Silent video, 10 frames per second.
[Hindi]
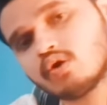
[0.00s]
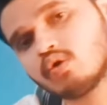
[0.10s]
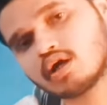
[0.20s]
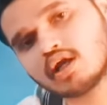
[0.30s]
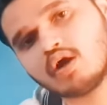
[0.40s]

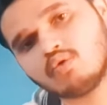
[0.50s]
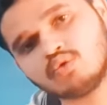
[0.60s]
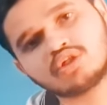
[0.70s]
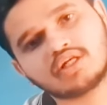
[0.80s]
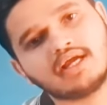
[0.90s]
रिकॉर्ड कर रहा हूँ
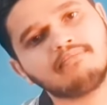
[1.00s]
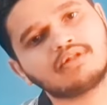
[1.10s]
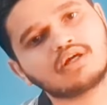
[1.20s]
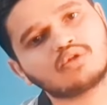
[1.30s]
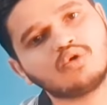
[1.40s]
उस टाइम
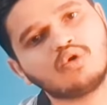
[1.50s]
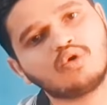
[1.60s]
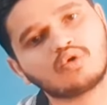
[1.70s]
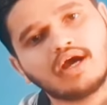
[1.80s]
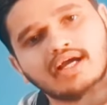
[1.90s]
तक तो
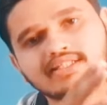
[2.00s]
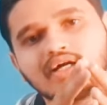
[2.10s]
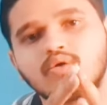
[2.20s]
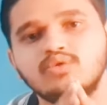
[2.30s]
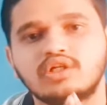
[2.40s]

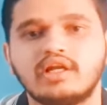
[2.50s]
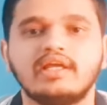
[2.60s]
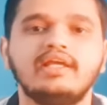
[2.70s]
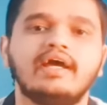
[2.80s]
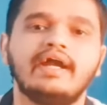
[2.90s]
ऐसा कुछ
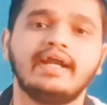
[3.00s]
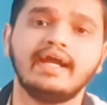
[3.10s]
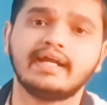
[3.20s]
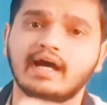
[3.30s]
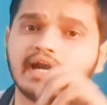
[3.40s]
नहीं है
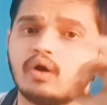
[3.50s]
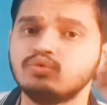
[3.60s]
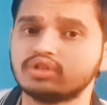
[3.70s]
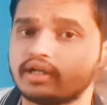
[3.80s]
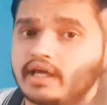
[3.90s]
डेट
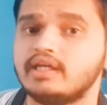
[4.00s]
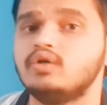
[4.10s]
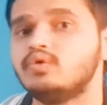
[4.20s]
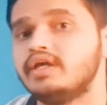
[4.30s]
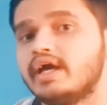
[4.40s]
अनाउंस
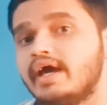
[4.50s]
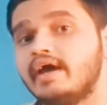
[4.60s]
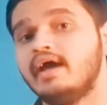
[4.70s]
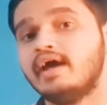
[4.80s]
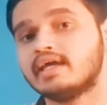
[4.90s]
नहीं हुई है
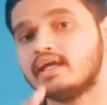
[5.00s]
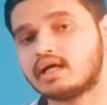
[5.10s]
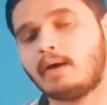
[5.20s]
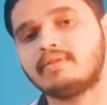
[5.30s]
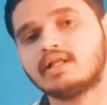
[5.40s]
कि
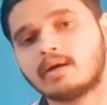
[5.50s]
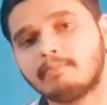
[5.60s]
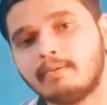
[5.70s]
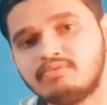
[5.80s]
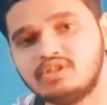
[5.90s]
कब
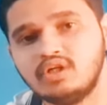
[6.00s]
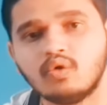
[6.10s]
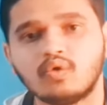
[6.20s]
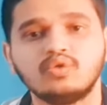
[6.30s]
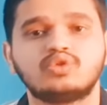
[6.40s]
तक PUBG
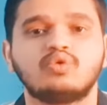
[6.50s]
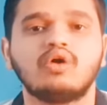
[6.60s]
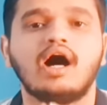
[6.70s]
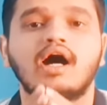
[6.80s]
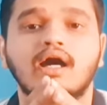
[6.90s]
लॉन्च
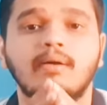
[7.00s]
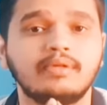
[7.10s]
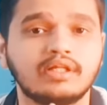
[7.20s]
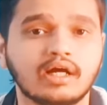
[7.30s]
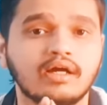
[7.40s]
होगा
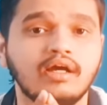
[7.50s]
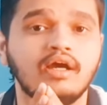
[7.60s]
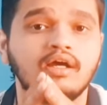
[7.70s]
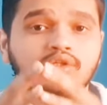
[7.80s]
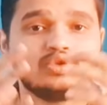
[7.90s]
कब तक
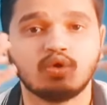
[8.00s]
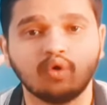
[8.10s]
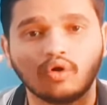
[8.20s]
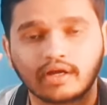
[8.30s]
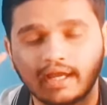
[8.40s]

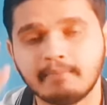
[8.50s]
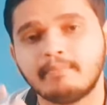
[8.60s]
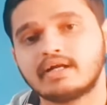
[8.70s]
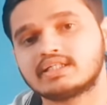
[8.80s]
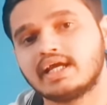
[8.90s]
जो
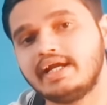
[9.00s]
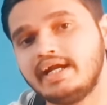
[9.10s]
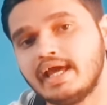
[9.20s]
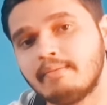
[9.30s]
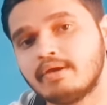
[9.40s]
गेमर्स हैं
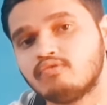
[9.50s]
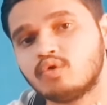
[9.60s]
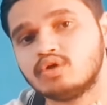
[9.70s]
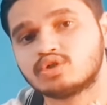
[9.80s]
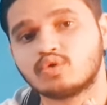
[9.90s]
इंडिया में
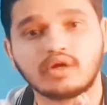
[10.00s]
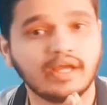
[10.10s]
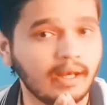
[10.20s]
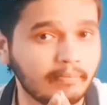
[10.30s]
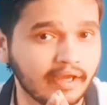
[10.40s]
वो इसको
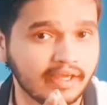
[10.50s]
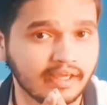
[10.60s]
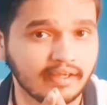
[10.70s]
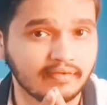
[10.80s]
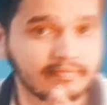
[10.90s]
खेल
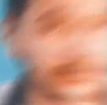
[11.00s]
पाएंगे